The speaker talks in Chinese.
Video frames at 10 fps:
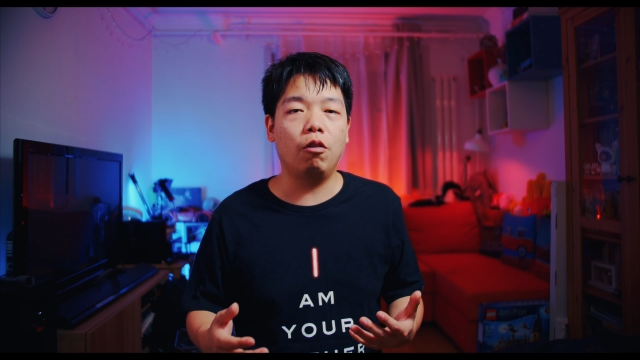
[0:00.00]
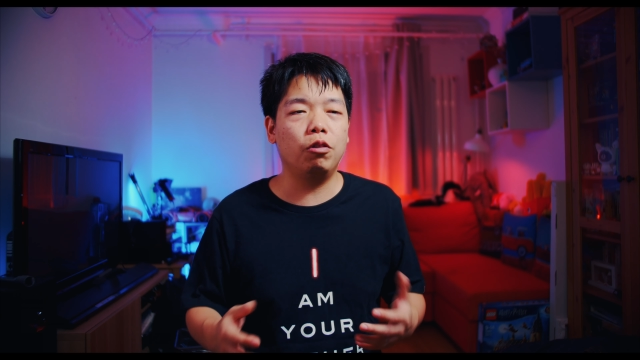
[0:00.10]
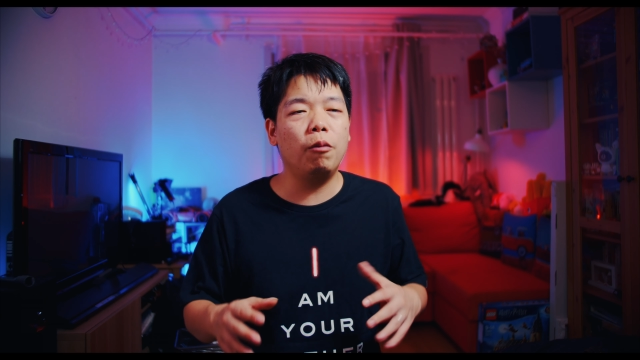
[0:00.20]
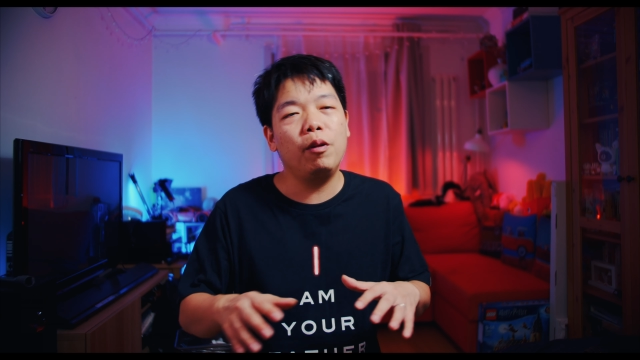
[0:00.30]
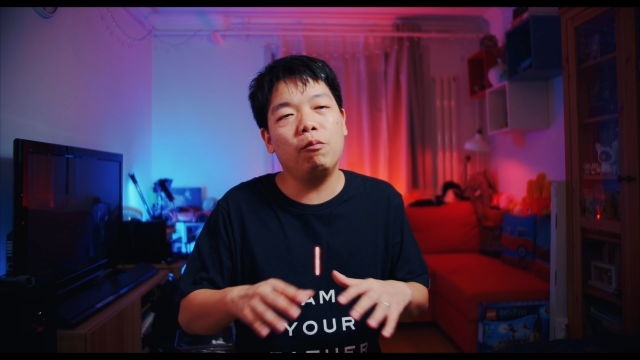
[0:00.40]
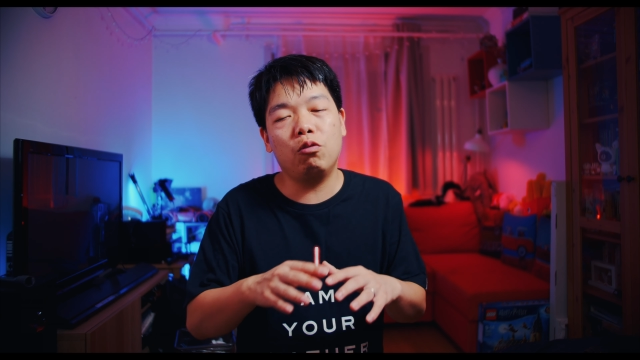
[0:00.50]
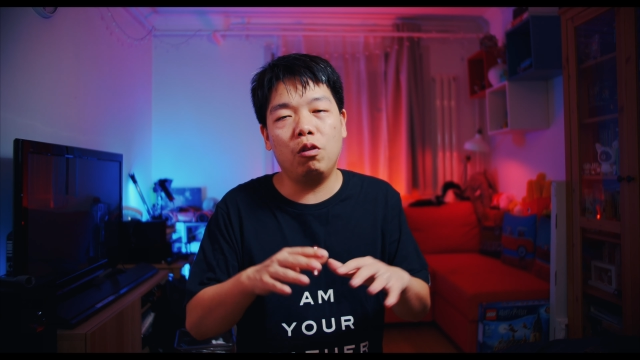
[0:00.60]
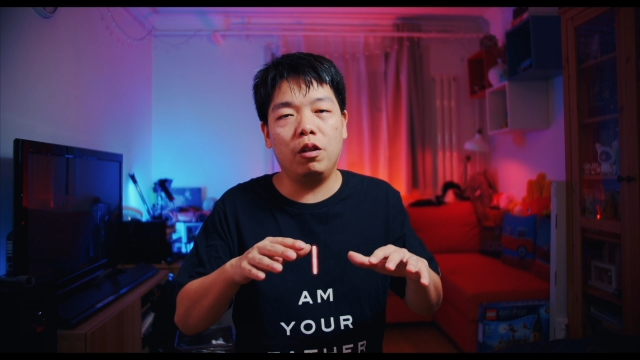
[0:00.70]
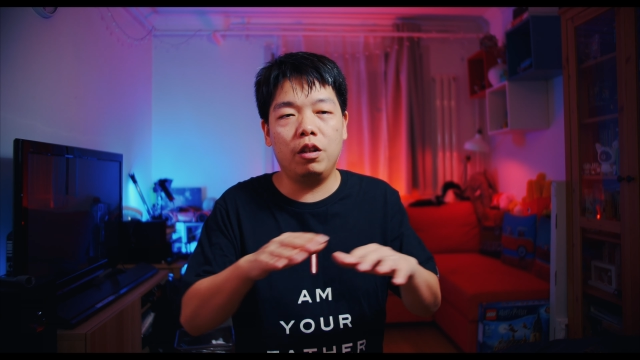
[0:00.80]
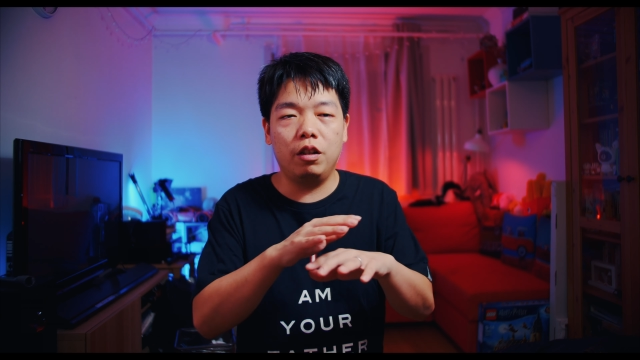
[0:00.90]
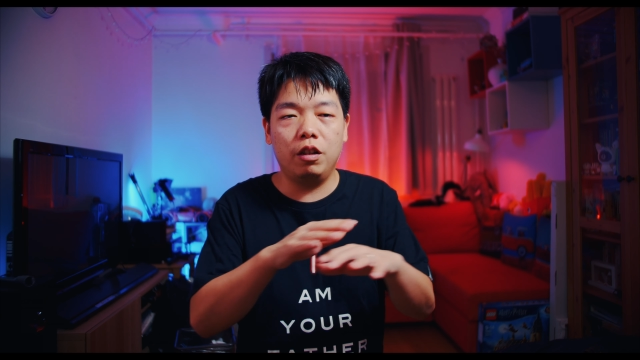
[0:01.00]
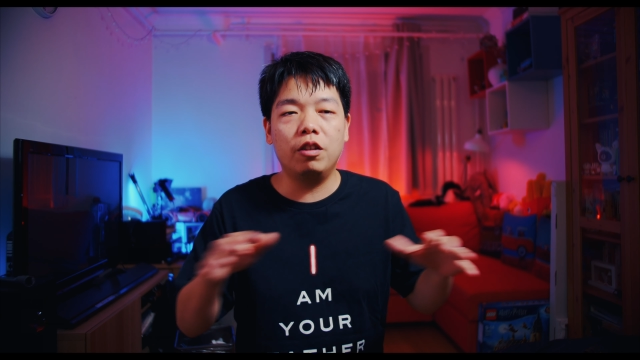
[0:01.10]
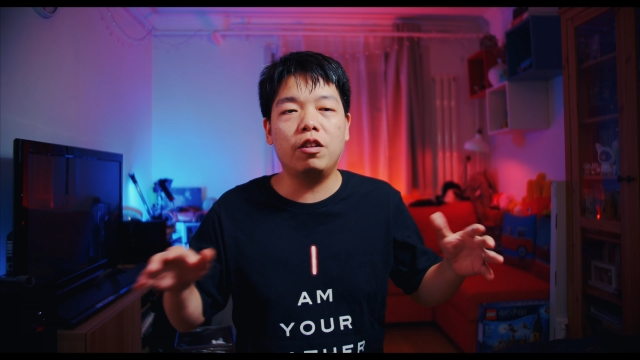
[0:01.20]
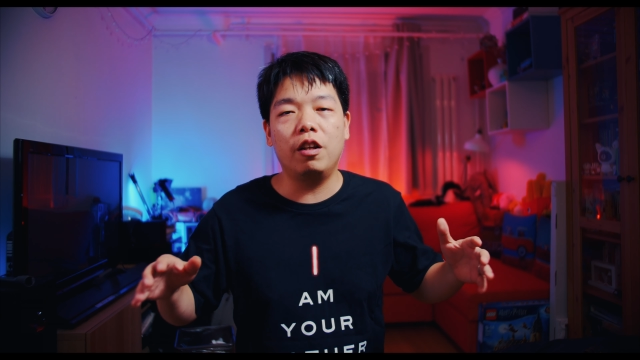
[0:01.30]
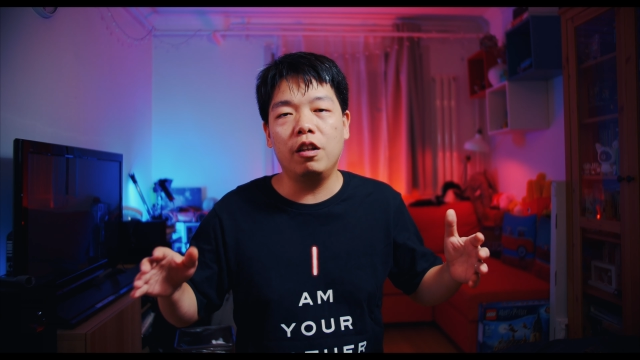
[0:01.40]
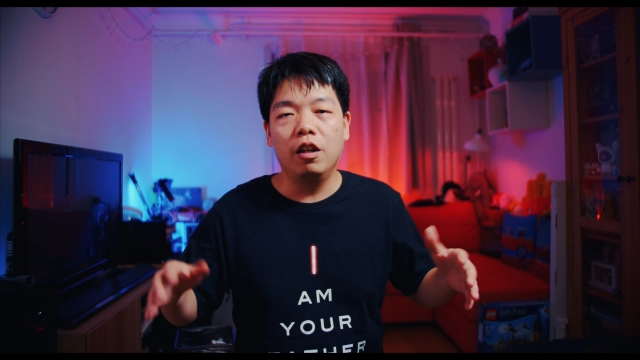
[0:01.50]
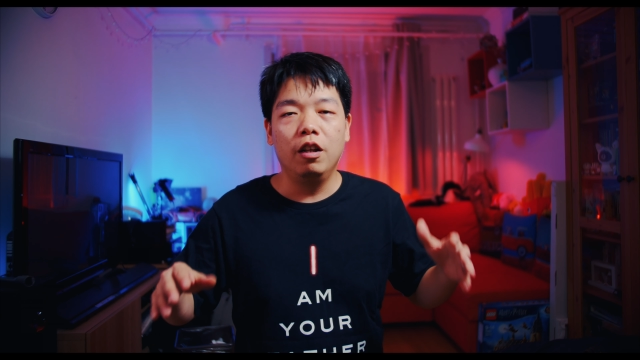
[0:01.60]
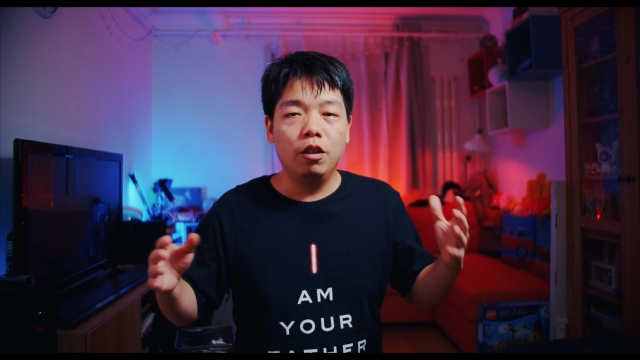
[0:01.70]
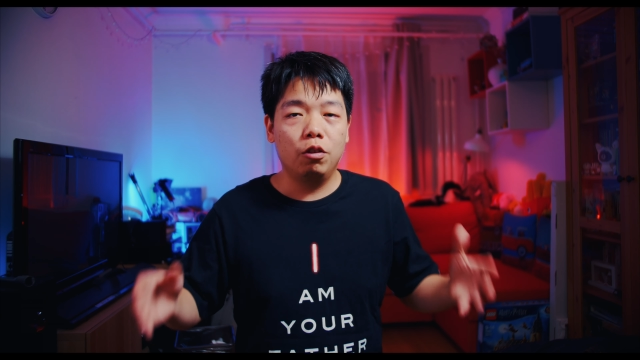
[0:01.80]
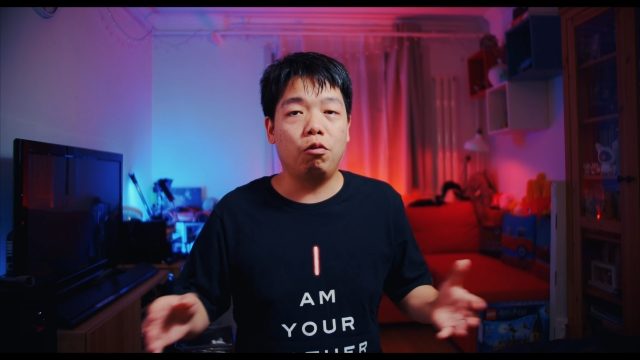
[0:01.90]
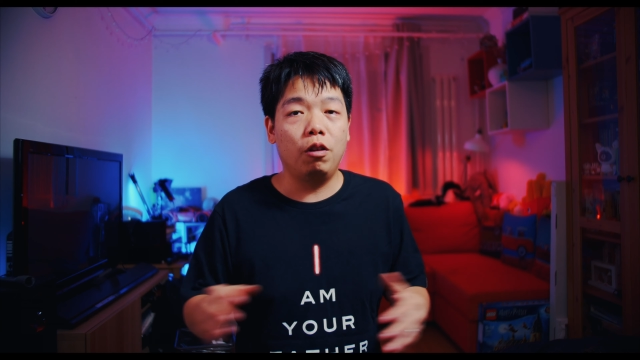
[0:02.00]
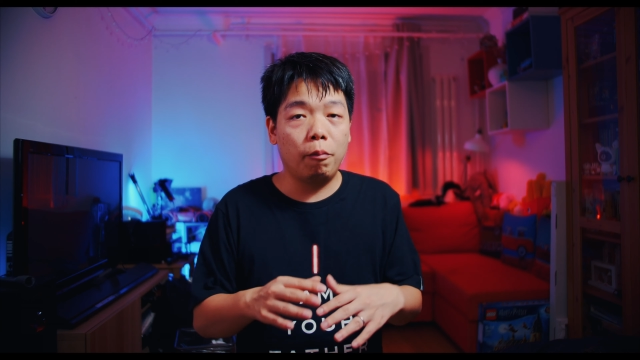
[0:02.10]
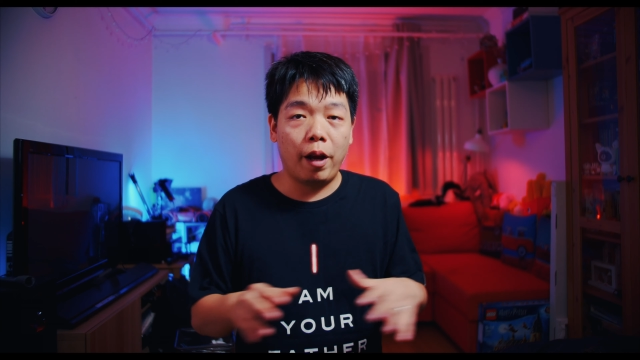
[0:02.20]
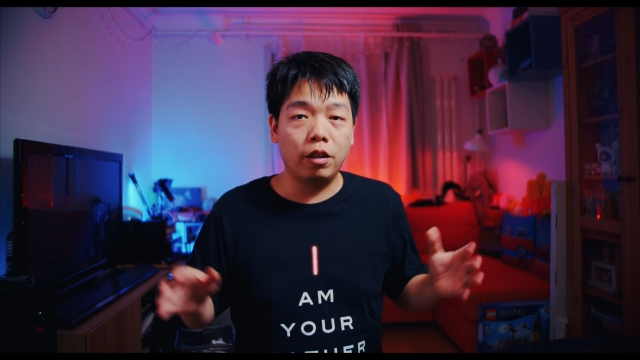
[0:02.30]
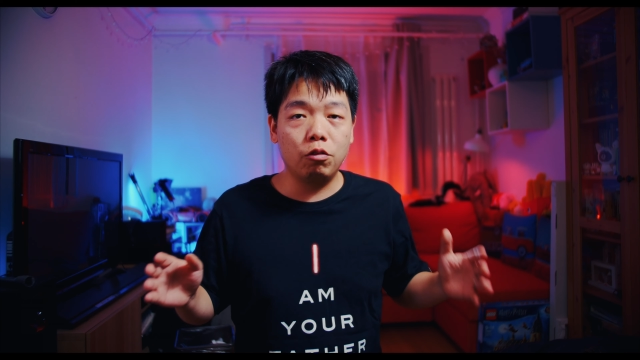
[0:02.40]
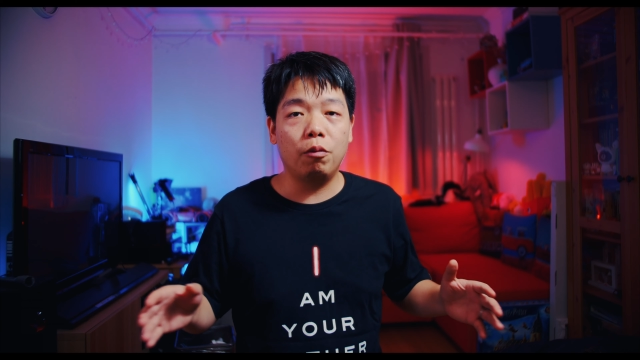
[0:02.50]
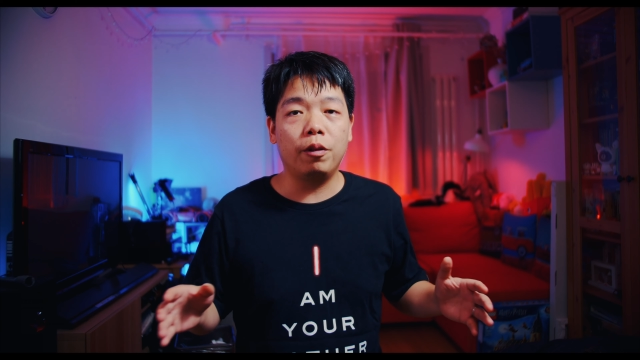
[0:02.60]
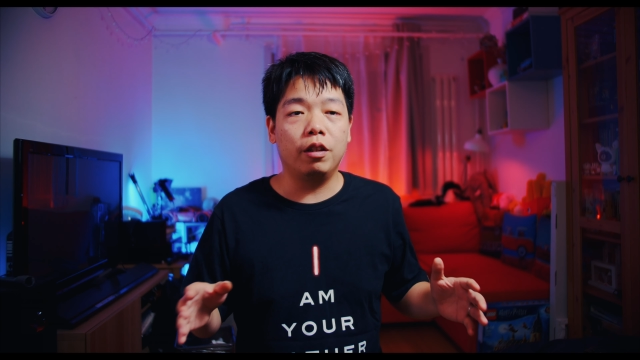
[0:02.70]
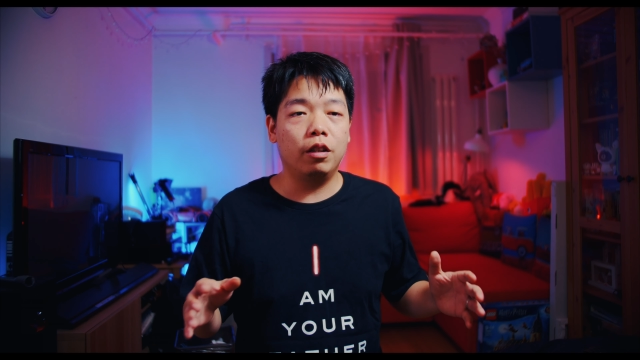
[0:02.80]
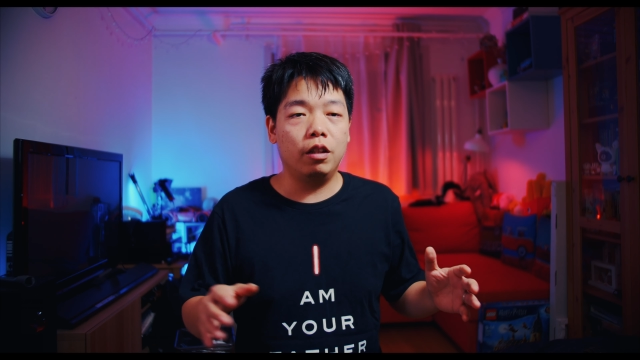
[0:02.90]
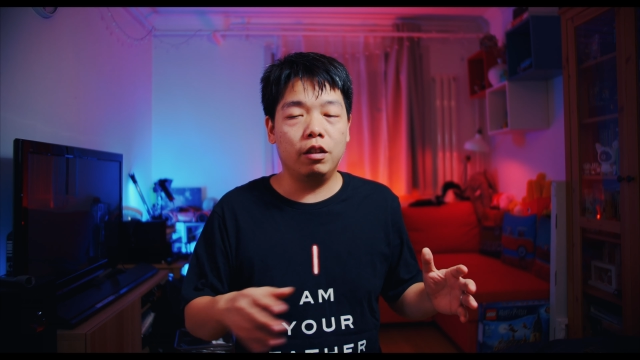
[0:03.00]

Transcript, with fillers: 我觉得并不是说你一生所有的拍摄作品